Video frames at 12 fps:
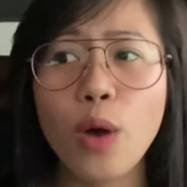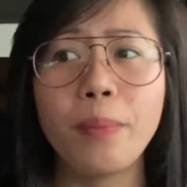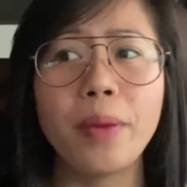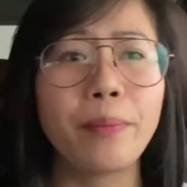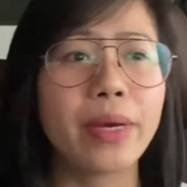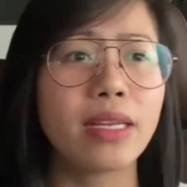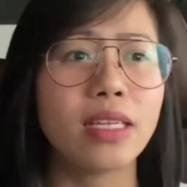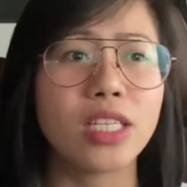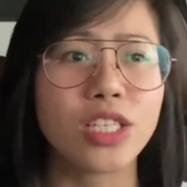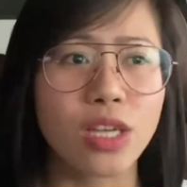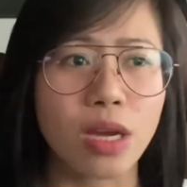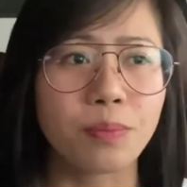open pa rin
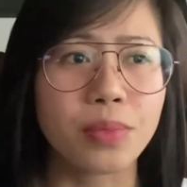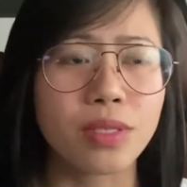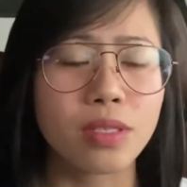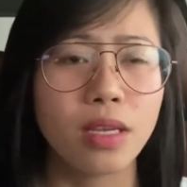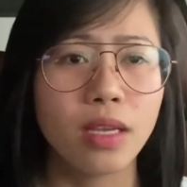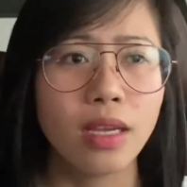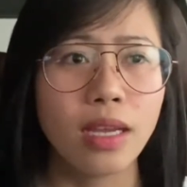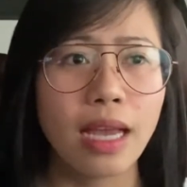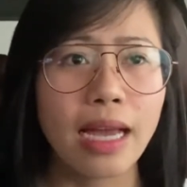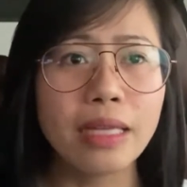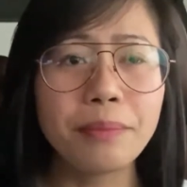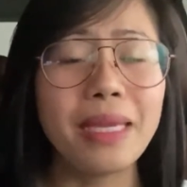na shops.
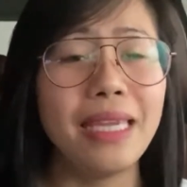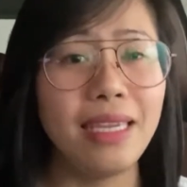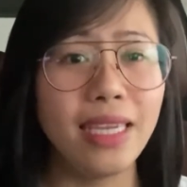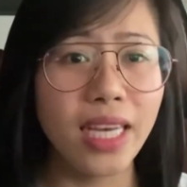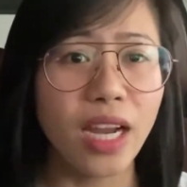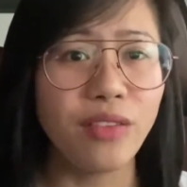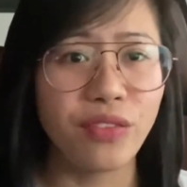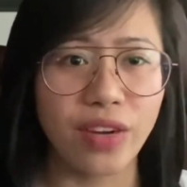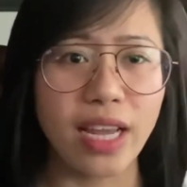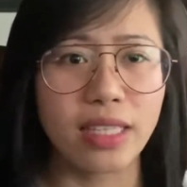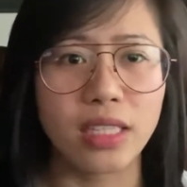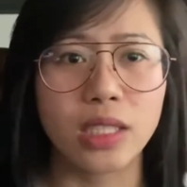At may iilang
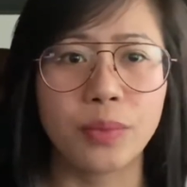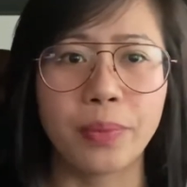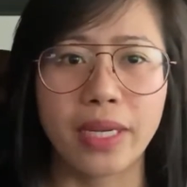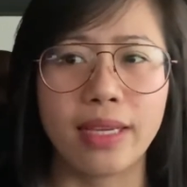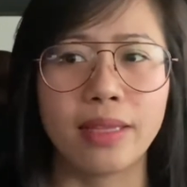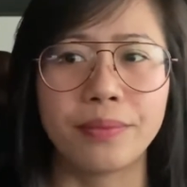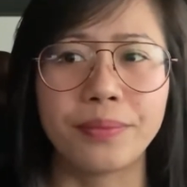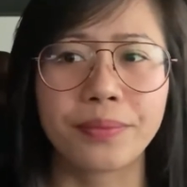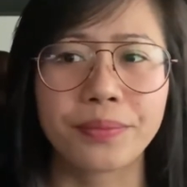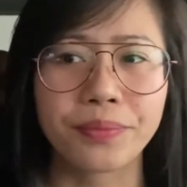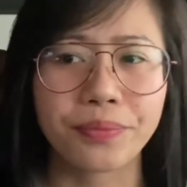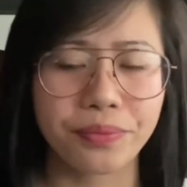flights pa rin.
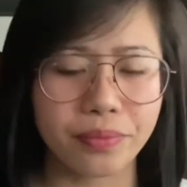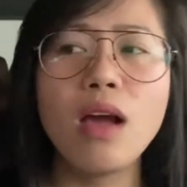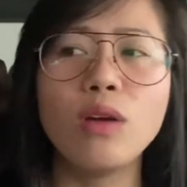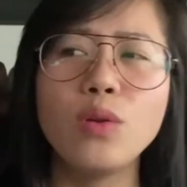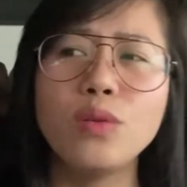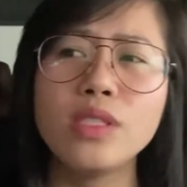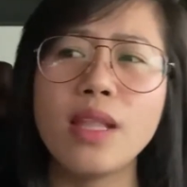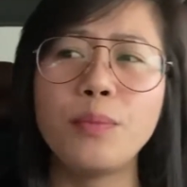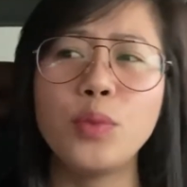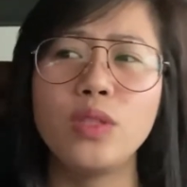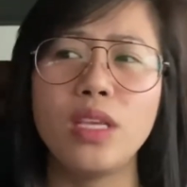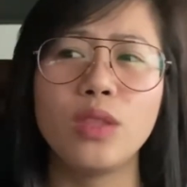Mga close lang
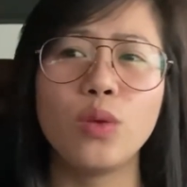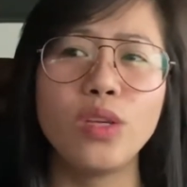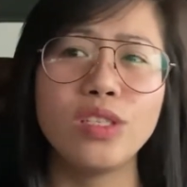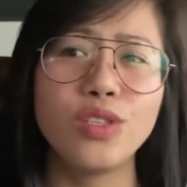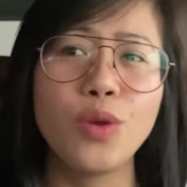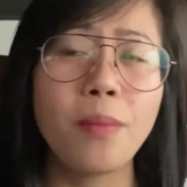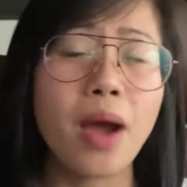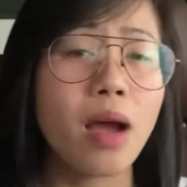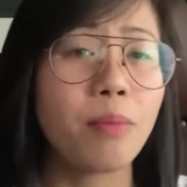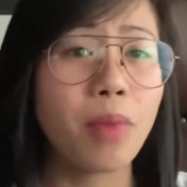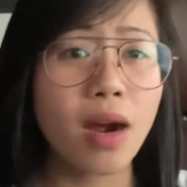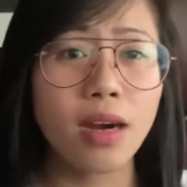po dito is yung
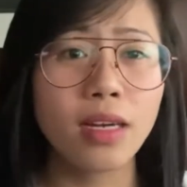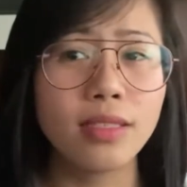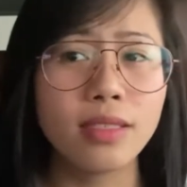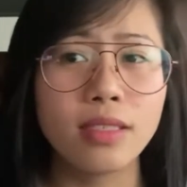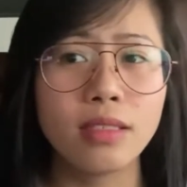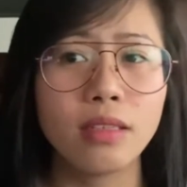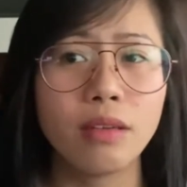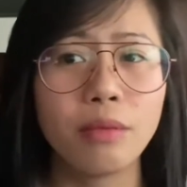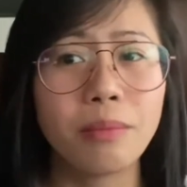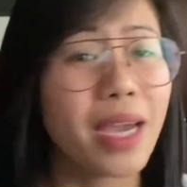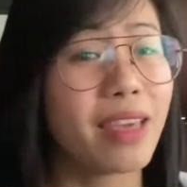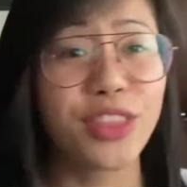mga bars,
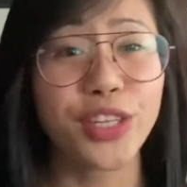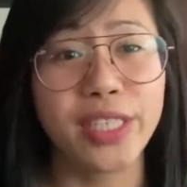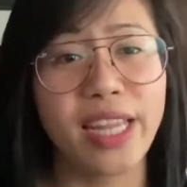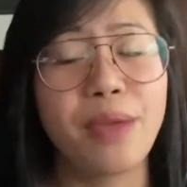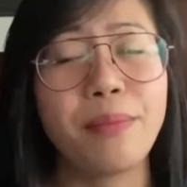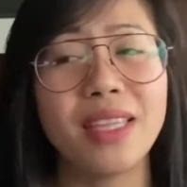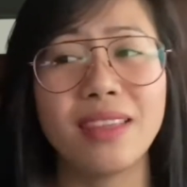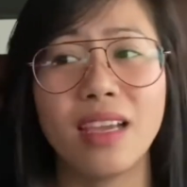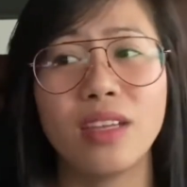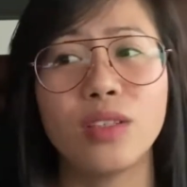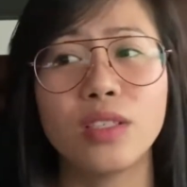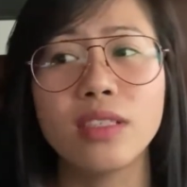mga entertainment,
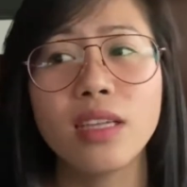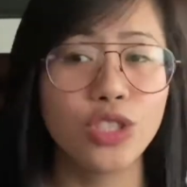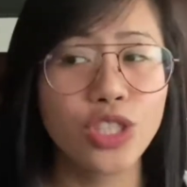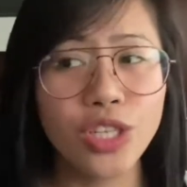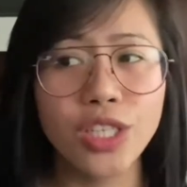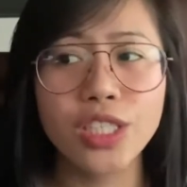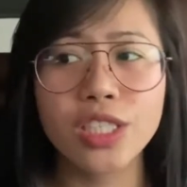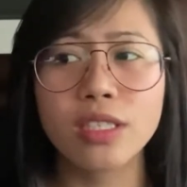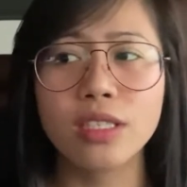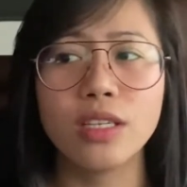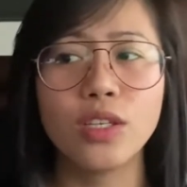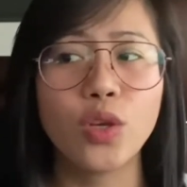ganon.
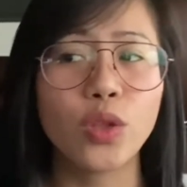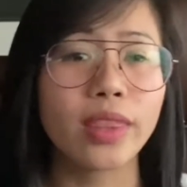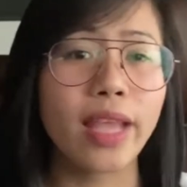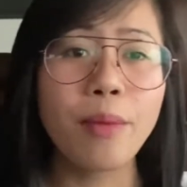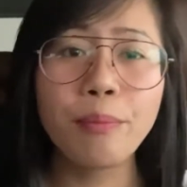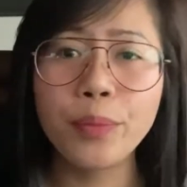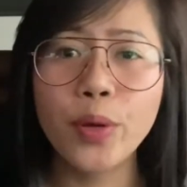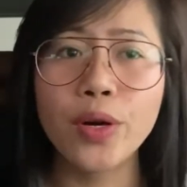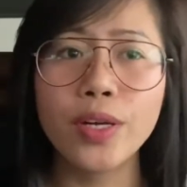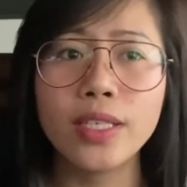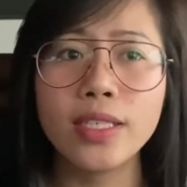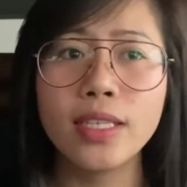Church, yung
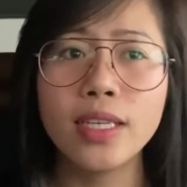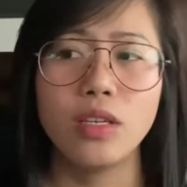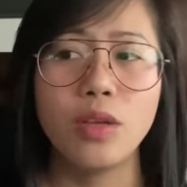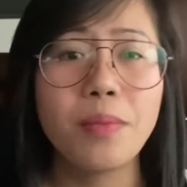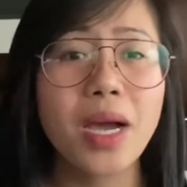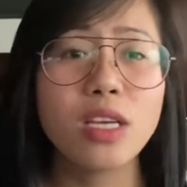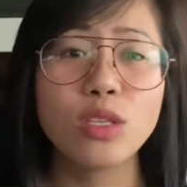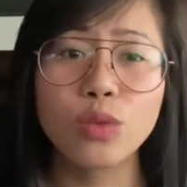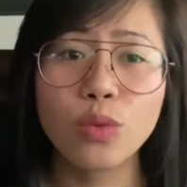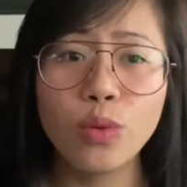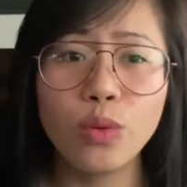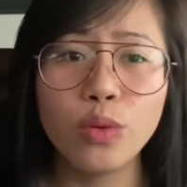temple, yung mga
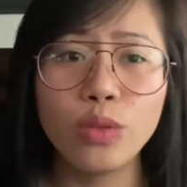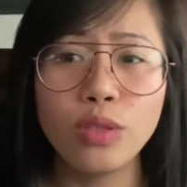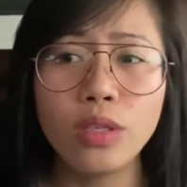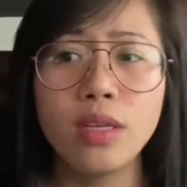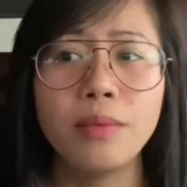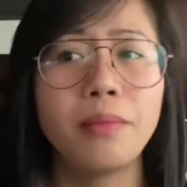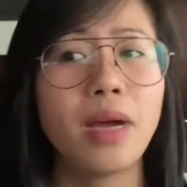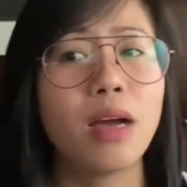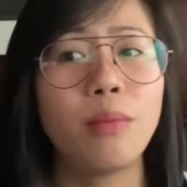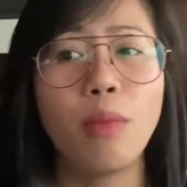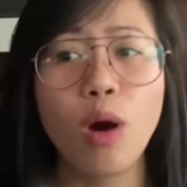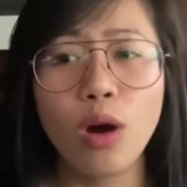school,
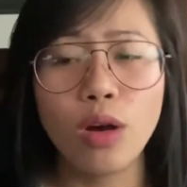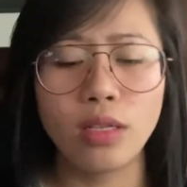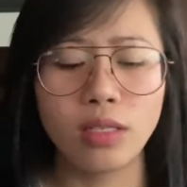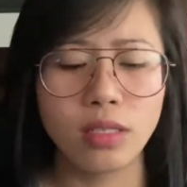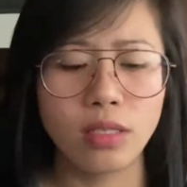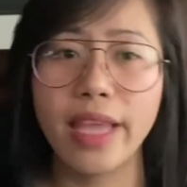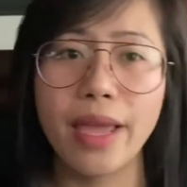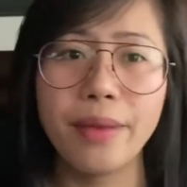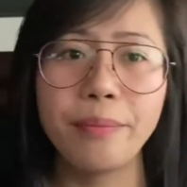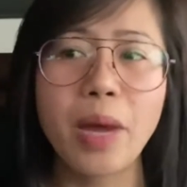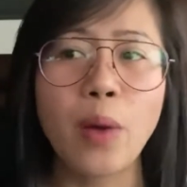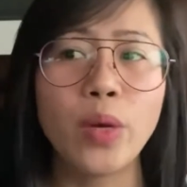mga mall, and then
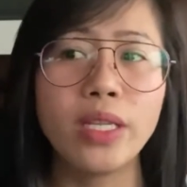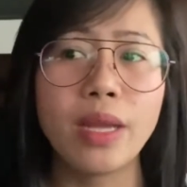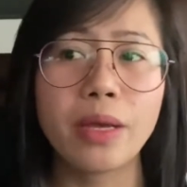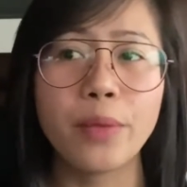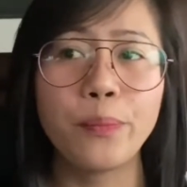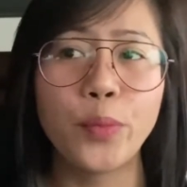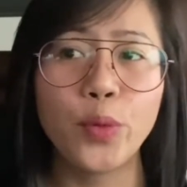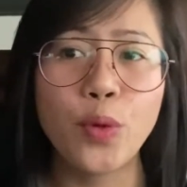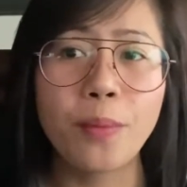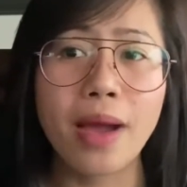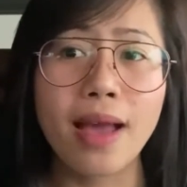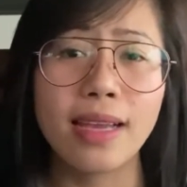bawal na rin po
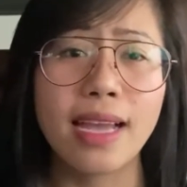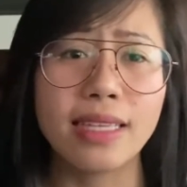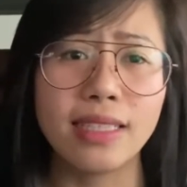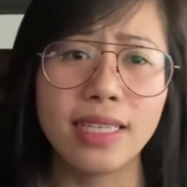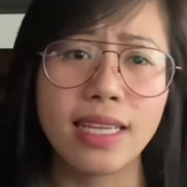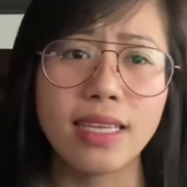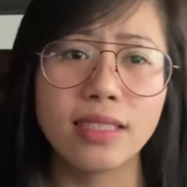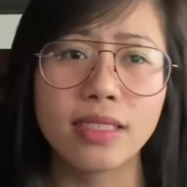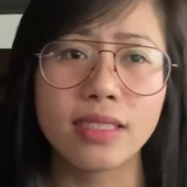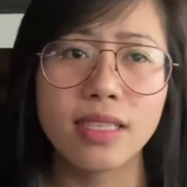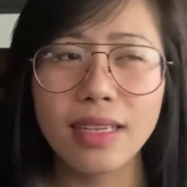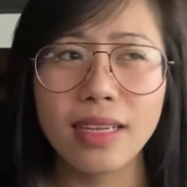yung mga
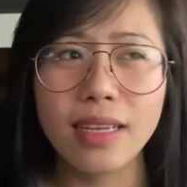gatherings.